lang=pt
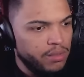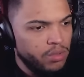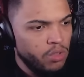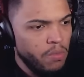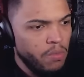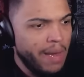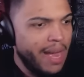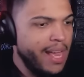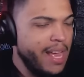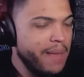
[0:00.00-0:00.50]

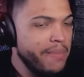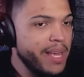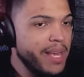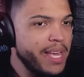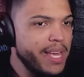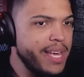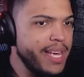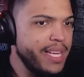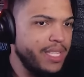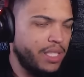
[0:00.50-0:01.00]
Num Miami
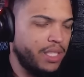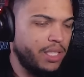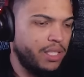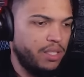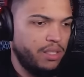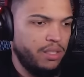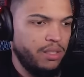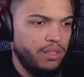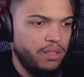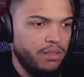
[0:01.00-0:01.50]

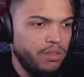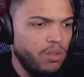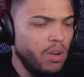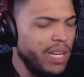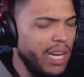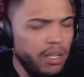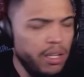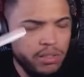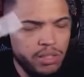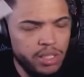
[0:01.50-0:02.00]
Heat,
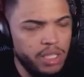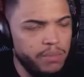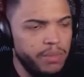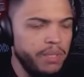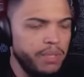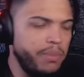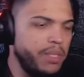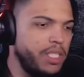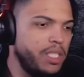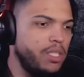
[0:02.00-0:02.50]
qualquer outro
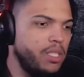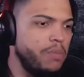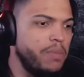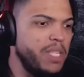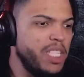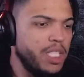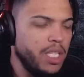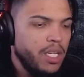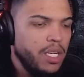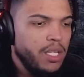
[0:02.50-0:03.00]
time de
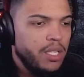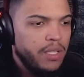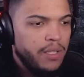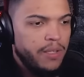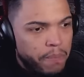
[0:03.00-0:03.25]
mídia.